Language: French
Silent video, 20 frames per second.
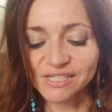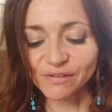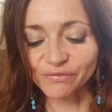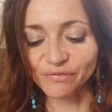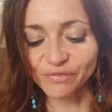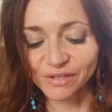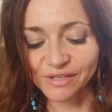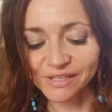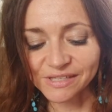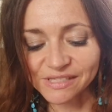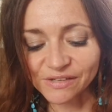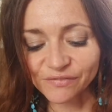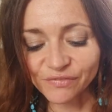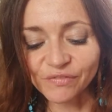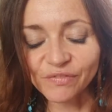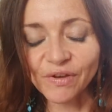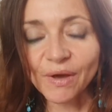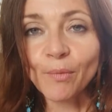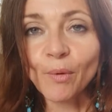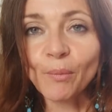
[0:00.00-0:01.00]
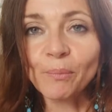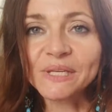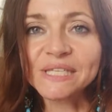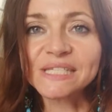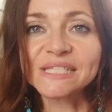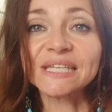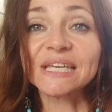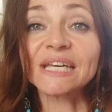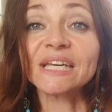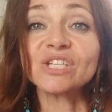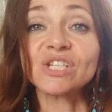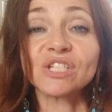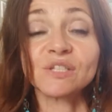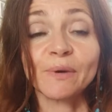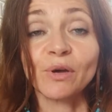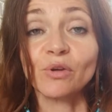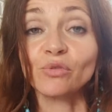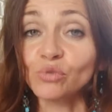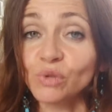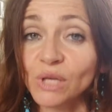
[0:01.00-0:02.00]
Ça fait, ça fait vraiment plaisir et
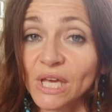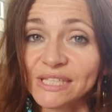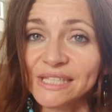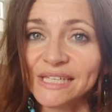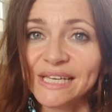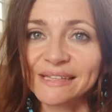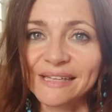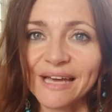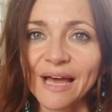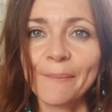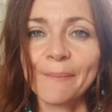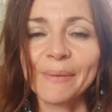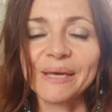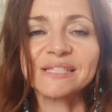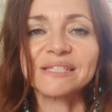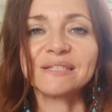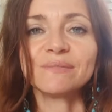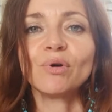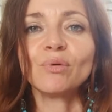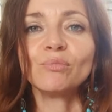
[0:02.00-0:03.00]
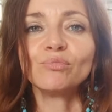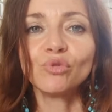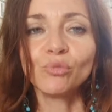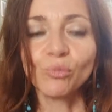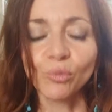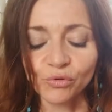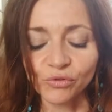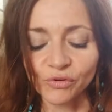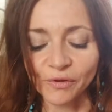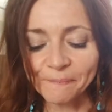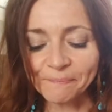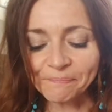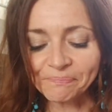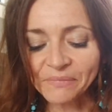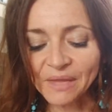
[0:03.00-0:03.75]
j'espère en tout cas qu'il aidera un maximum de monde.